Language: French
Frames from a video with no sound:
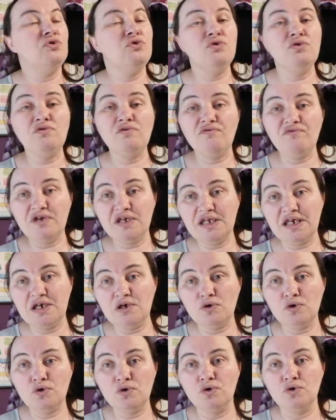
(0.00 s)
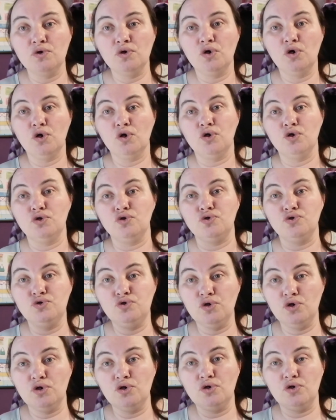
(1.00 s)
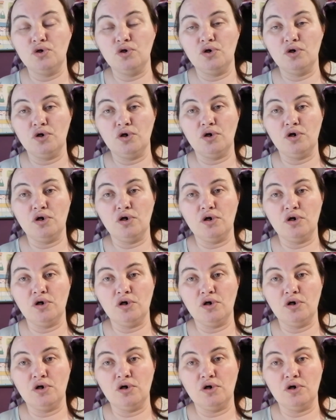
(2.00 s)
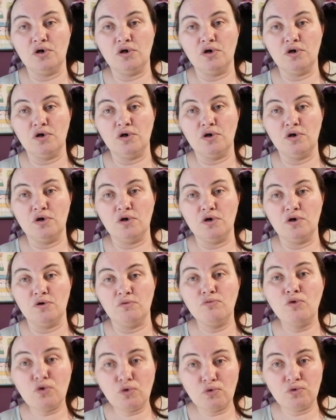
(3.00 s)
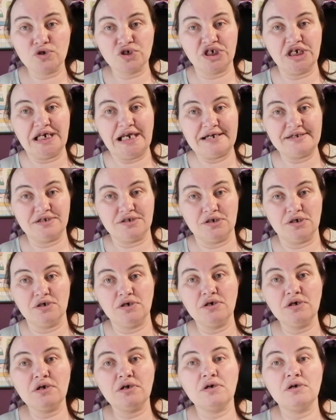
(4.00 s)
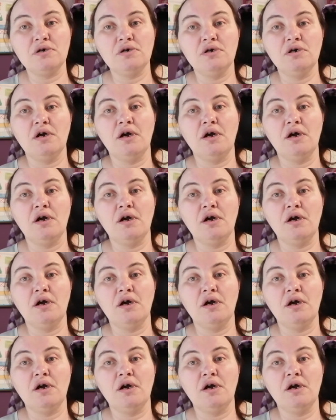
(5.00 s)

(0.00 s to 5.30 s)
une vidéo de euh, mon congélateur,